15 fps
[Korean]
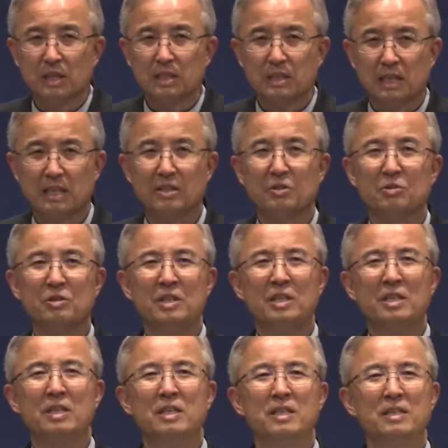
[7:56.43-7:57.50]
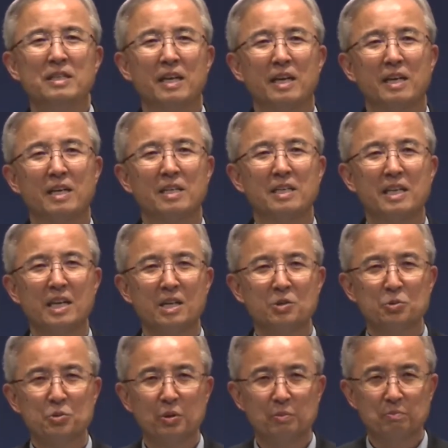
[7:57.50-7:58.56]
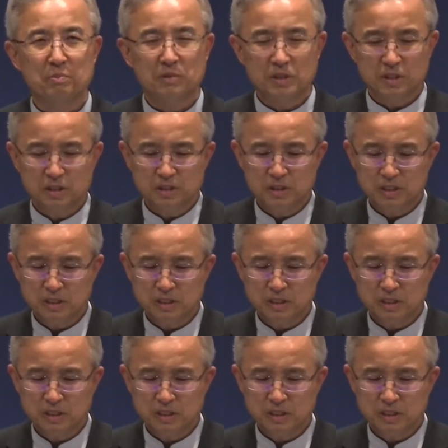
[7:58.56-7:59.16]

당연히 내가 이해할 수 없는